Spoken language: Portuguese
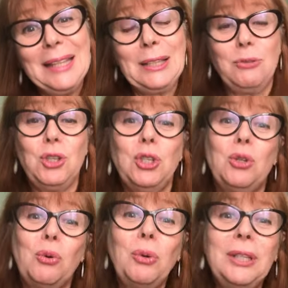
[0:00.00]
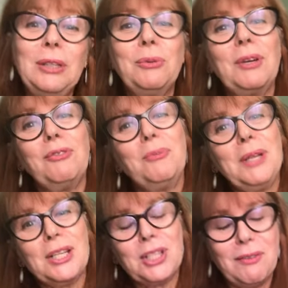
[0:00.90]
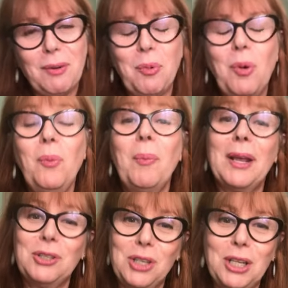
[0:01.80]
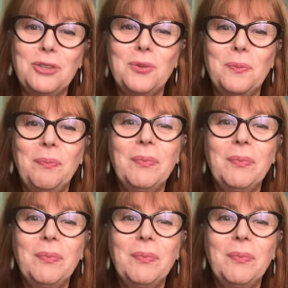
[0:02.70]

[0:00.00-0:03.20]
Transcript: Então a gente escolhia o que a família achava bom pra gente.